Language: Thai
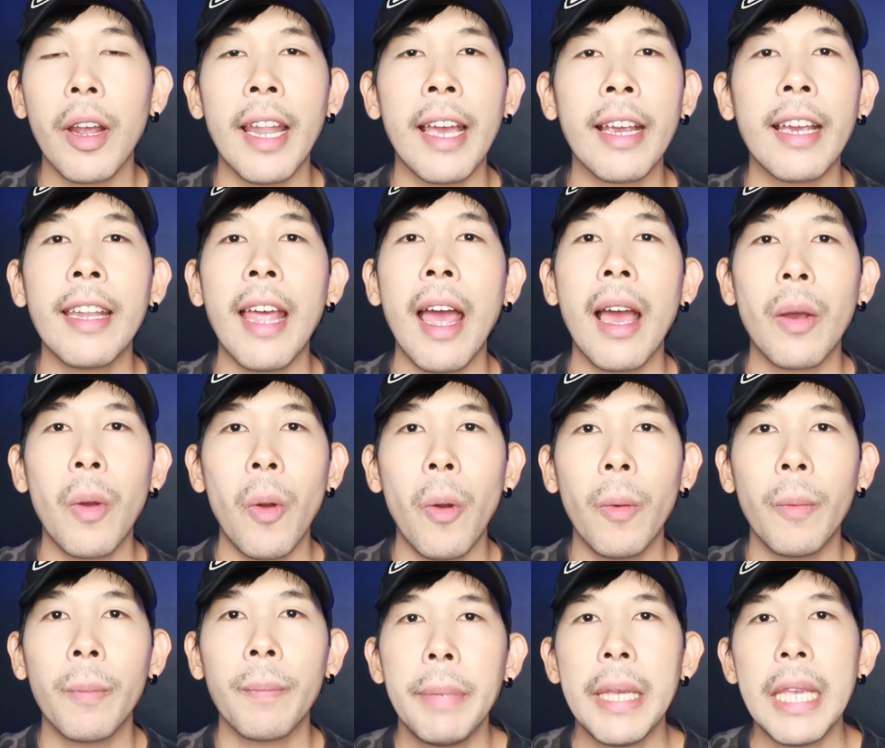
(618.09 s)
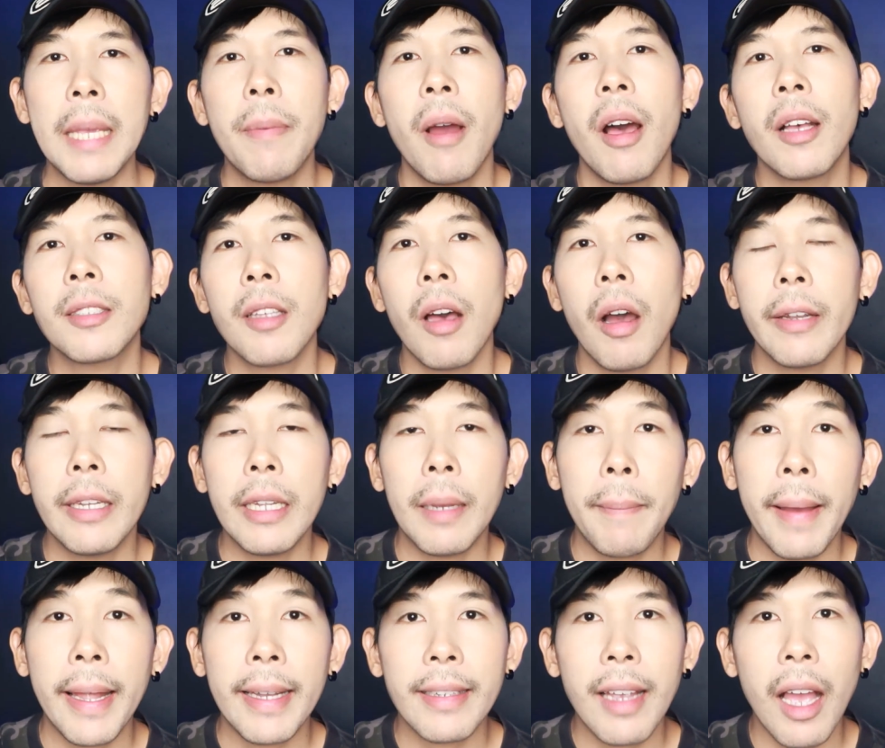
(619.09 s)
รกฎาคม ปี พศ
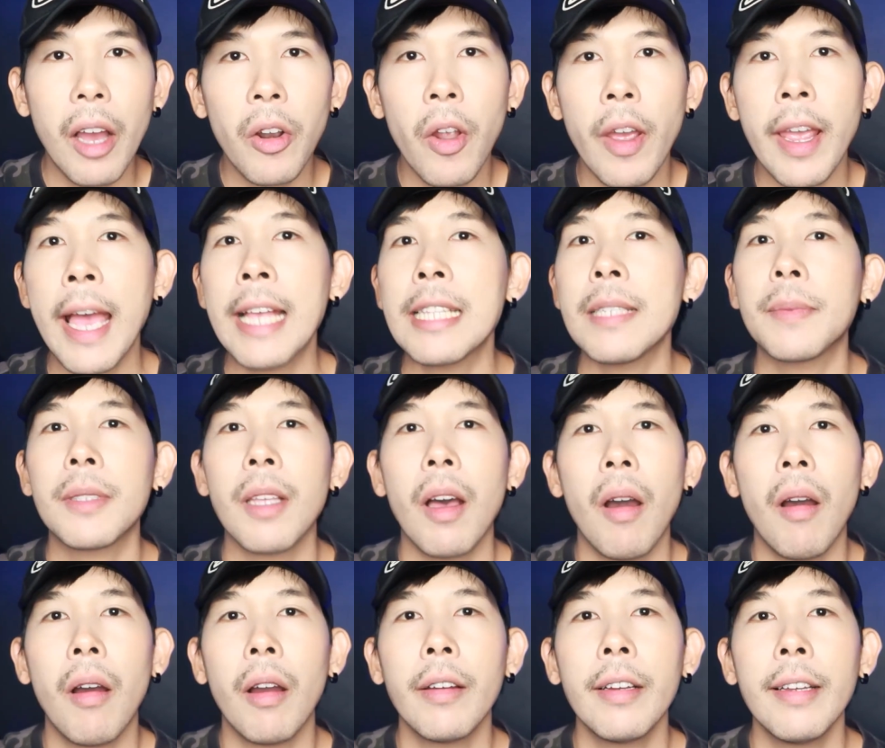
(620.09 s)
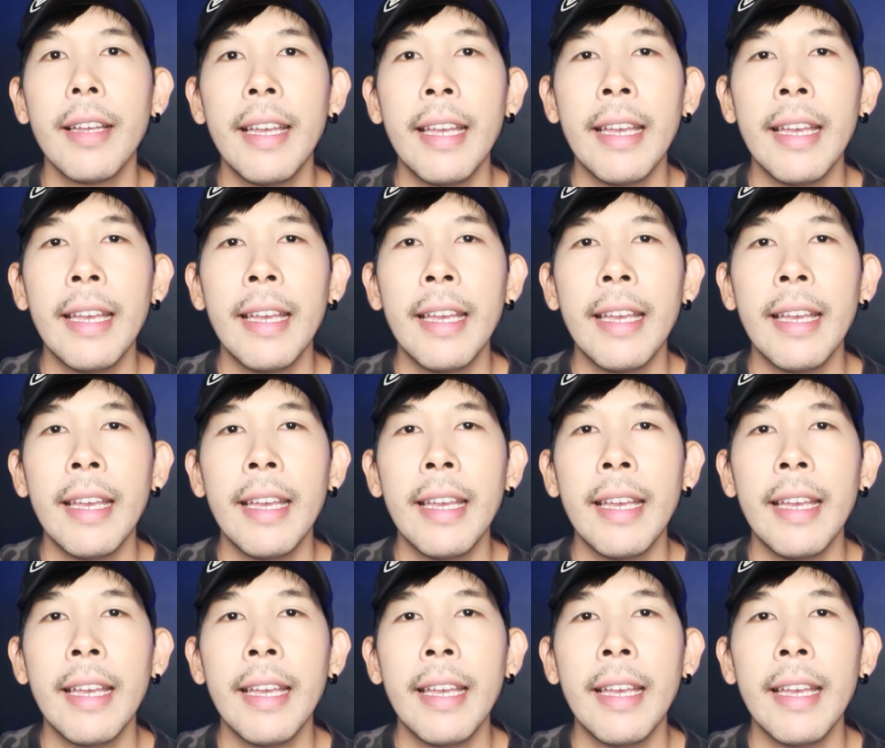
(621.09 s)
1952